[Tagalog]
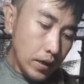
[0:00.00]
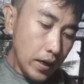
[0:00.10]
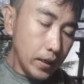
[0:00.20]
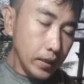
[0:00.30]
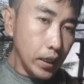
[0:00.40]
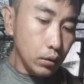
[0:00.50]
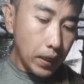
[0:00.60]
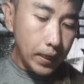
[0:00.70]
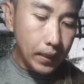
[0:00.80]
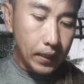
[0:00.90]
Uh, this
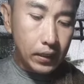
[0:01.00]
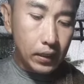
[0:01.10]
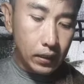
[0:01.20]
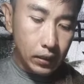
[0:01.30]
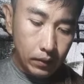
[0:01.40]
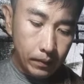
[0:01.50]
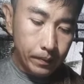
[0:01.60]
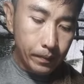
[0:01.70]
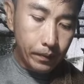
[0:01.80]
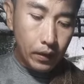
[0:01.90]
one is,
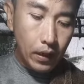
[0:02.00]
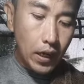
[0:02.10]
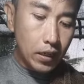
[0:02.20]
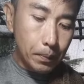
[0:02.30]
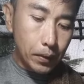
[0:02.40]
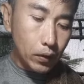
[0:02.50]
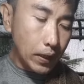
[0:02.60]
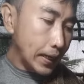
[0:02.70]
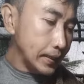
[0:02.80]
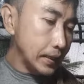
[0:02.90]
ano po to
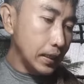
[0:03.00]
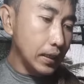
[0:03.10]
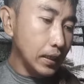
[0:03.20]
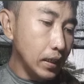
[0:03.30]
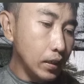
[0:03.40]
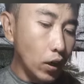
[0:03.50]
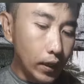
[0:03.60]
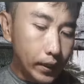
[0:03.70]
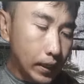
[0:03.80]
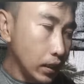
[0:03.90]
ha, si
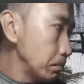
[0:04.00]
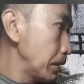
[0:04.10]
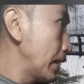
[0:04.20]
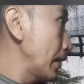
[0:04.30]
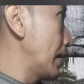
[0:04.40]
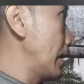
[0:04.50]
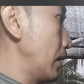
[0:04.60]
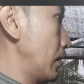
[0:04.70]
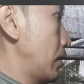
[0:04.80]
Golden Imperial.